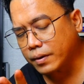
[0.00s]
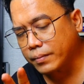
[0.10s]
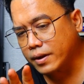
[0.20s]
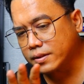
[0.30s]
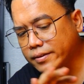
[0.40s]

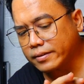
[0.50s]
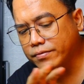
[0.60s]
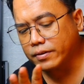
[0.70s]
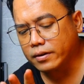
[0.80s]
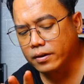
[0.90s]
Perbedaan
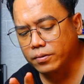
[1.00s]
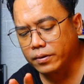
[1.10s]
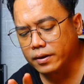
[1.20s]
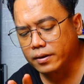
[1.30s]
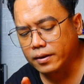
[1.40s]
signifikan
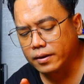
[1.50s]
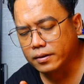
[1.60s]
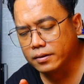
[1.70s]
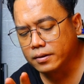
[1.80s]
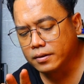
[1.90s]
keduanya
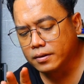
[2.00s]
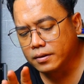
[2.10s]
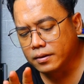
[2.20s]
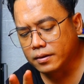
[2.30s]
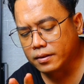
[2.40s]
adalah
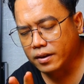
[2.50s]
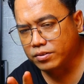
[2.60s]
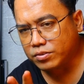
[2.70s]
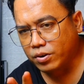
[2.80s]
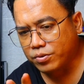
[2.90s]

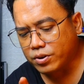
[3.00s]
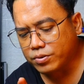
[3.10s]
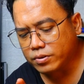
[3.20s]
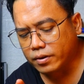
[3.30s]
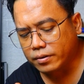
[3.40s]
ketika di
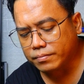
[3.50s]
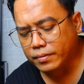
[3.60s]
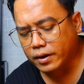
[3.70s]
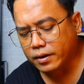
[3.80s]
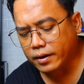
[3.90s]
drawdownnya
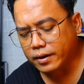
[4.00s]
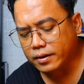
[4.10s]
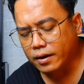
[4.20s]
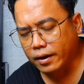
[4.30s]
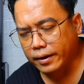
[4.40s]
mereka
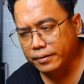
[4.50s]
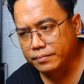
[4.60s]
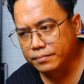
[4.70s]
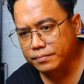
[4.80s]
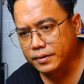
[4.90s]
ini
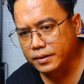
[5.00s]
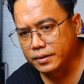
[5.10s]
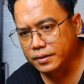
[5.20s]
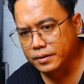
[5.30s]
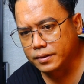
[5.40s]
akan
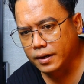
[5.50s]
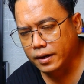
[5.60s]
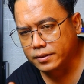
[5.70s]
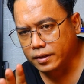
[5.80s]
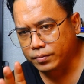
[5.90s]
uh,
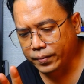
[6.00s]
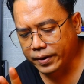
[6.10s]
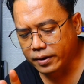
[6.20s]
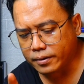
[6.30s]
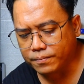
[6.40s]
agak sedikit
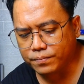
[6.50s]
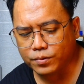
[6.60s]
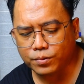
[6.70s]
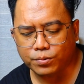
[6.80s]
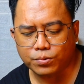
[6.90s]
berbeda.
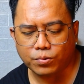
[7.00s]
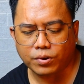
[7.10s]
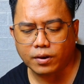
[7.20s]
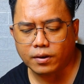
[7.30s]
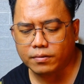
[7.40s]

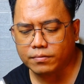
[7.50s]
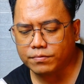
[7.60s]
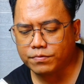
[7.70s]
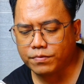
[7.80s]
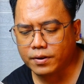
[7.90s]
Untuk
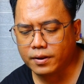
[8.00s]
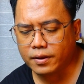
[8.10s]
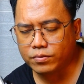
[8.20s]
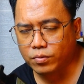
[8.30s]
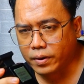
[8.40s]
yang
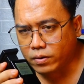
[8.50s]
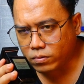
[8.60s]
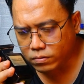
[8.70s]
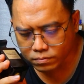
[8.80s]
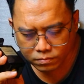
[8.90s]
vanilla and
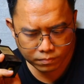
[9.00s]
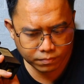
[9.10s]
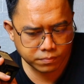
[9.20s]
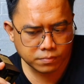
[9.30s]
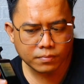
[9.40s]
tobacco,
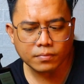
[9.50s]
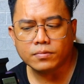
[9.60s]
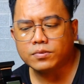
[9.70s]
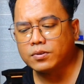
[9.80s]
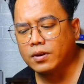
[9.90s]

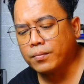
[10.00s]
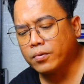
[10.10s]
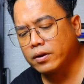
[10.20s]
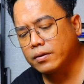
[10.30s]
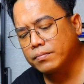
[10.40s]

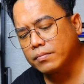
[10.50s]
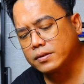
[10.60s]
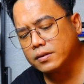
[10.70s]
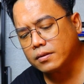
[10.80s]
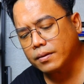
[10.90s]
cinnamonnya
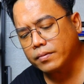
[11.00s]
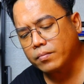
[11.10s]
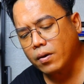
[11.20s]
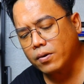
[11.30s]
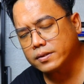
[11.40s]
masih tetap
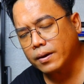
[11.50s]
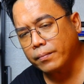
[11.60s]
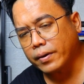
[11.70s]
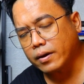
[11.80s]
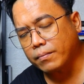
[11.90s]
dibawa
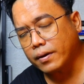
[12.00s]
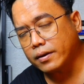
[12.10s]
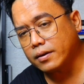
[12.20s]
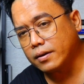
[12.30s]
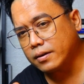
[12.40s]
sampai
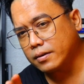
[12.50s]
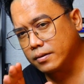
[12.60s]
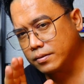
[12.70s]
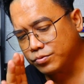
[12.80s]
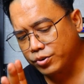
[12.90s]
kepada
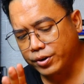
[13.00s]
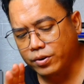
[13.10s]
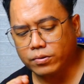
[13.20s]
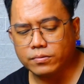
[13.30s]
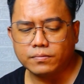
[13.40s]

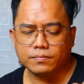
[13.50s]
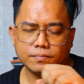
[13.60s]
drawdown.